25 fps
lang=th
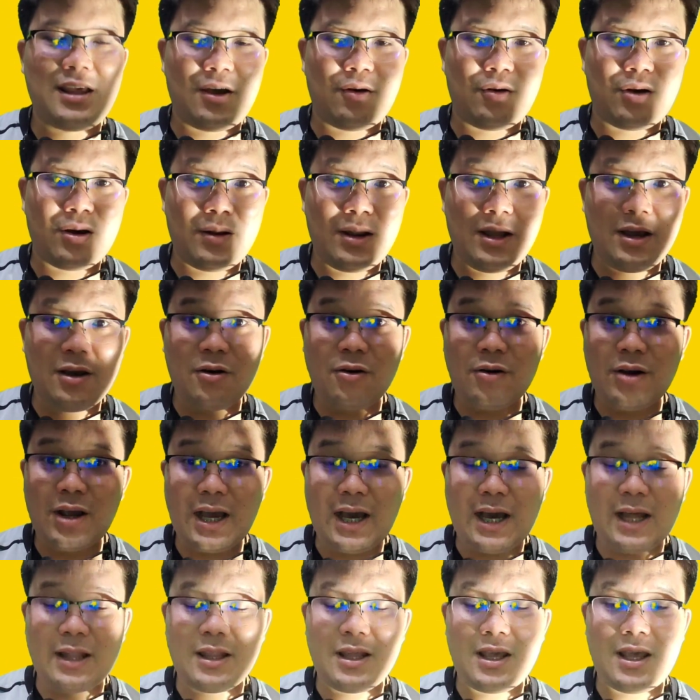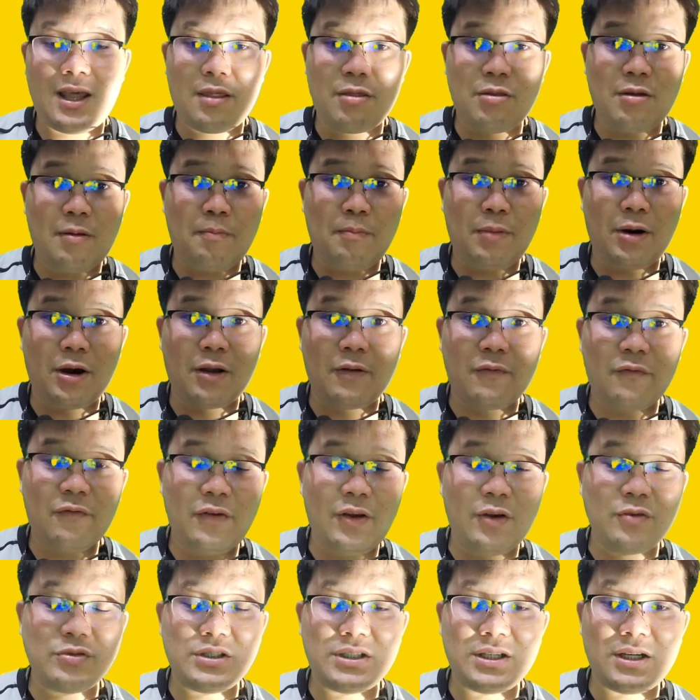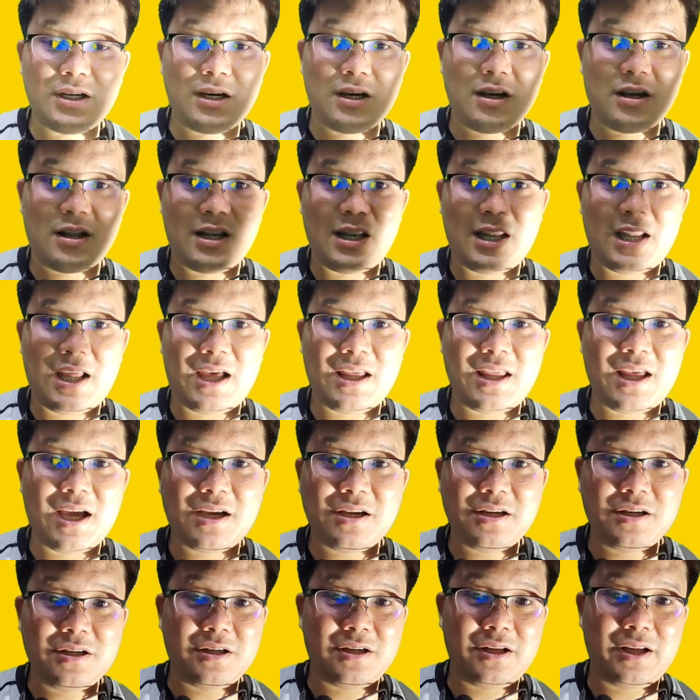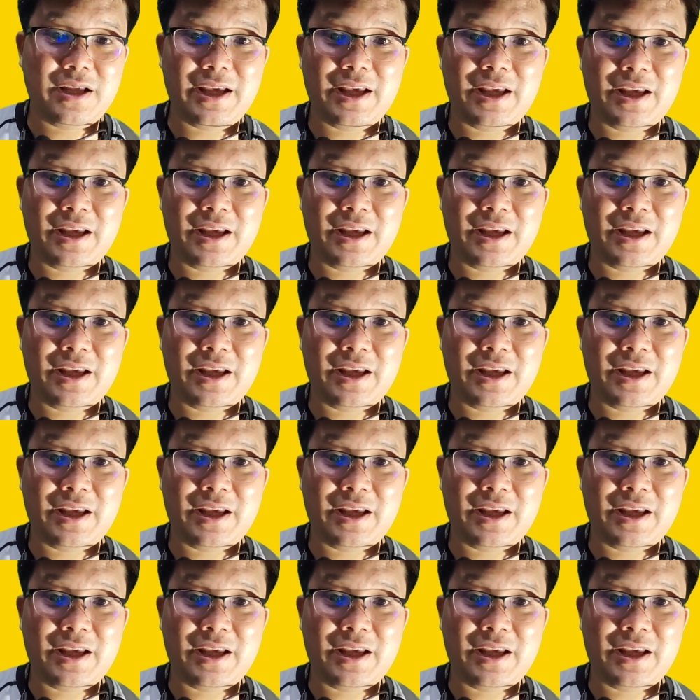เกี่ยวกับเรื่องของการเทรด Spot Future และอย่างอื่น